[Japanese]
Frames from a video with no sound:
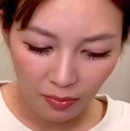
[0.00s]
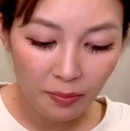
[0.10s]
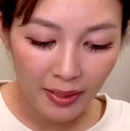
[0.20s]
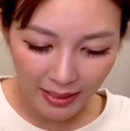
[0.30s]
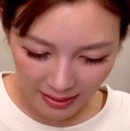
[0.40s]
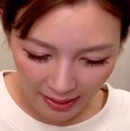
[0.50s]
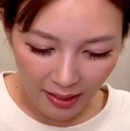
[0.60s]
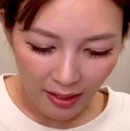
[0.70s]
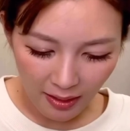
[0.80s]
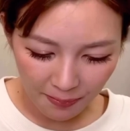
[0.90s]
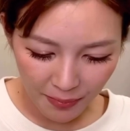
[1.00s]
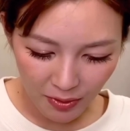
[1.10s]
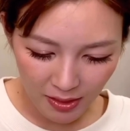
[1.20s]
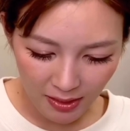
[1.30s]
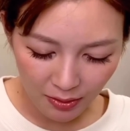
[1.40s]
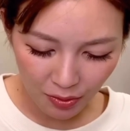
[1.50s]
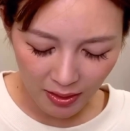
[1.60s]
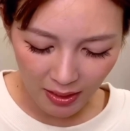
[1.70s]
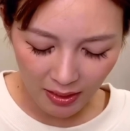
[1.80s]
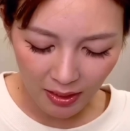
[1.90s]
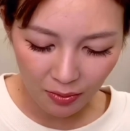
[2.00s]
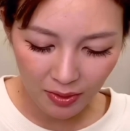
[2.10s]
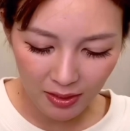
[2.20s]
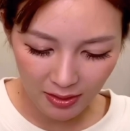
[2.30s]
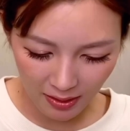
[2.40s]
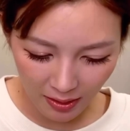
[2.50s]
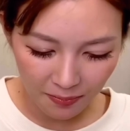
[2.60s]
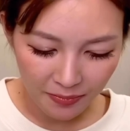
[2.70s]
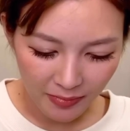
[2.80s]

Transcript: 前で発表しないといけないのですが、